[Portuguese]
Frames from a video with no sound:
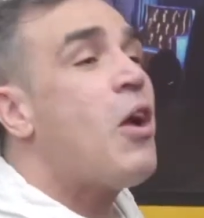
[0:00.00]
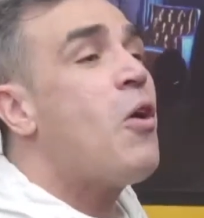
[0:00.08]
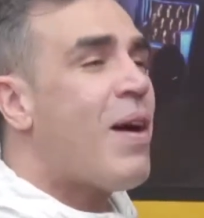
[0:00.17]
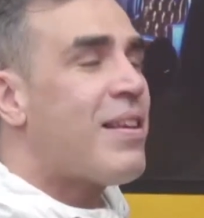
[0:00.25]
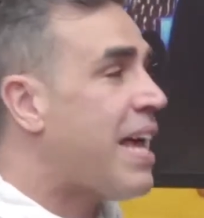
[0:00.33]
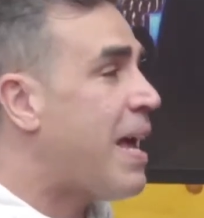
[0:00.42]
é o
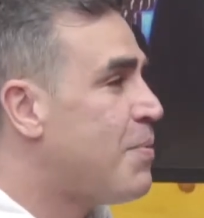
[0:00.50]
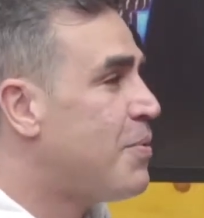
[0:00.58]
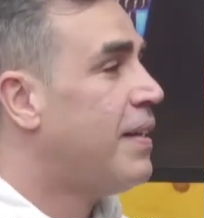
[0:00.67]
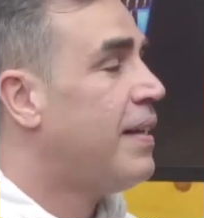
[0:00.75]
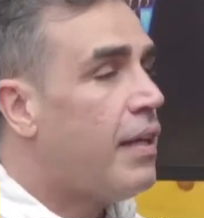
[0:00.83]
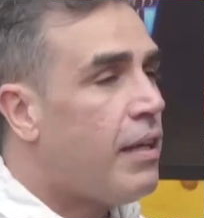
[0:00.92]
mais rápido?
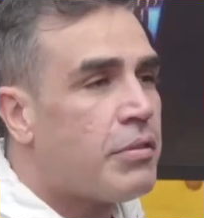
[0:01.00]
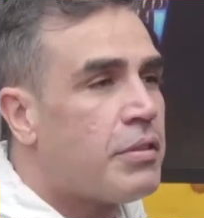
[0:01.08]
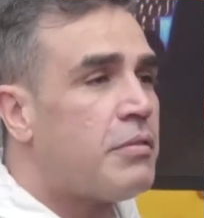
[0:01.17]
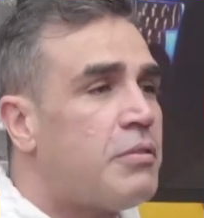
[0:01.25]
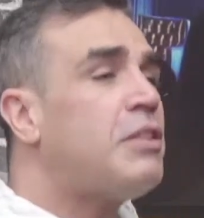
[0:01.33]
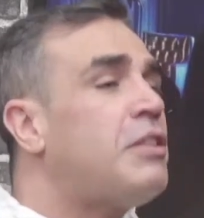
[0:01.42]
Assim,
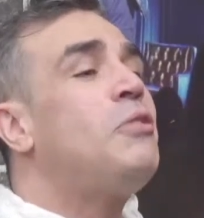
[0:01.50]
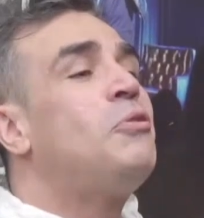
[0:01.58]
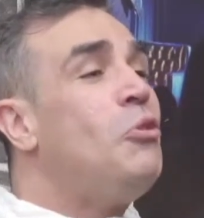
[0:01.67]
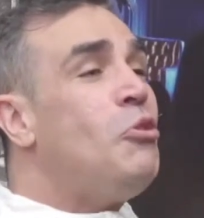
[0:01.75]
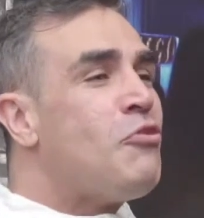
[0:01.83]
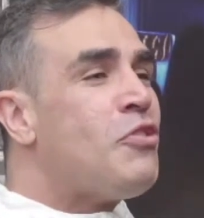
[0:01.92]
você tem
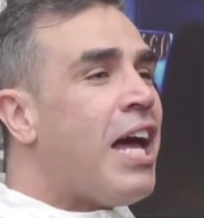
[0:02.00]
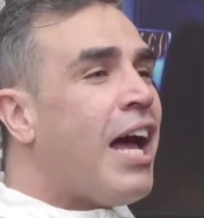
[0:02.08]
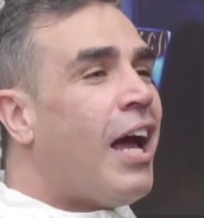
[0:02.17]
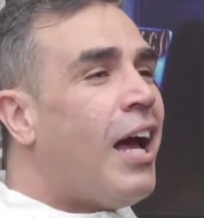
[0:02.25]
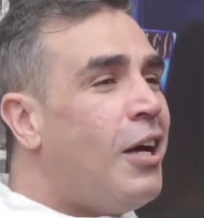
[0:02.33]
dúvida?